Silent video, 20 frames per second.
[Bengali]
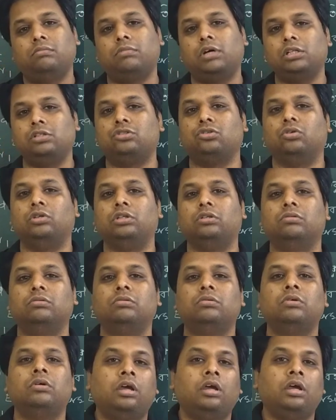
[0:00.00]
বাঞ্ছনীয়
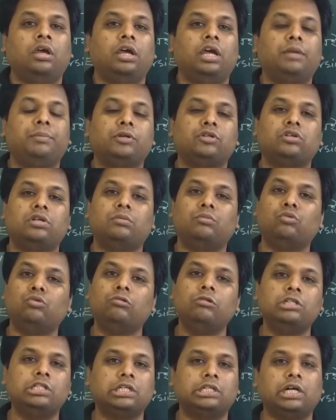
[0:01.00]
এর পেছনে
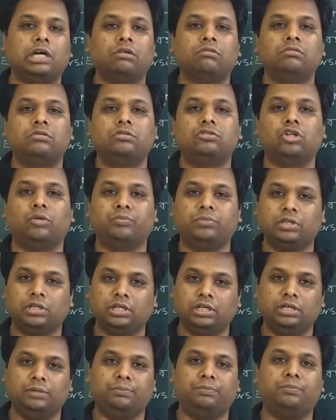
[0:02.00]
মূল যে কারণ
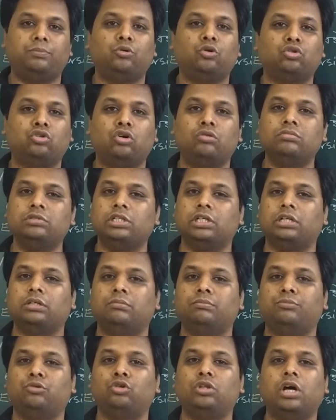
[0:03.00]
সবথেকে প্রথম যে
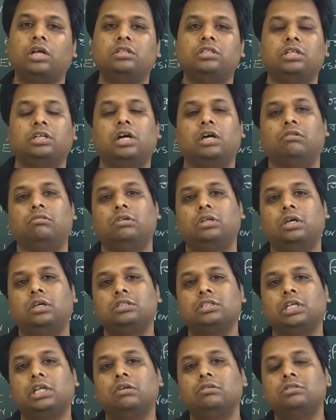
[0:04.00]
প্রধান যে কারণটা
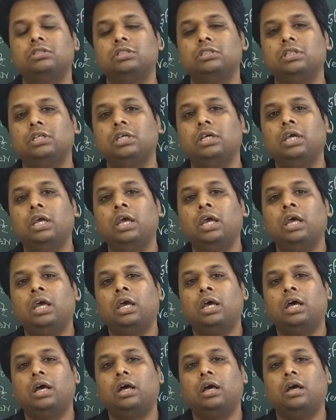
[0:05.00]
সেটা হচ্ছে যে
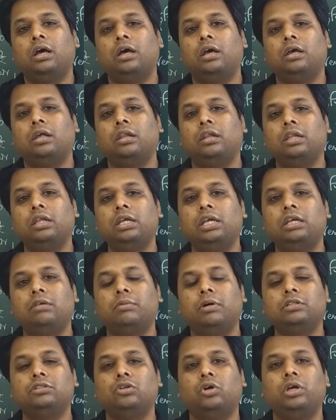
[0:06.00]
নিট
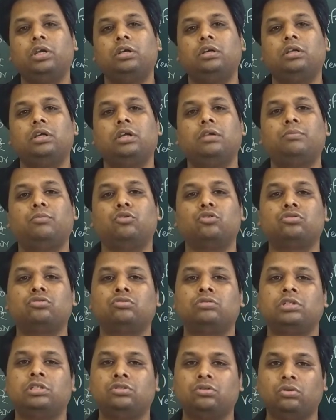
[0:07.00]
বা জয়েন্টের
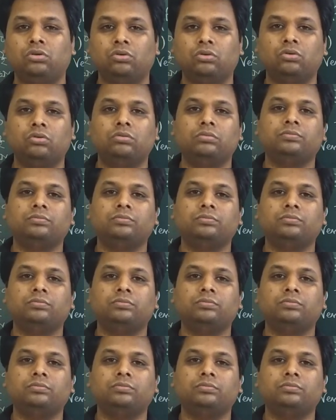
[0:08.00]
প্রস্তুতির জন্য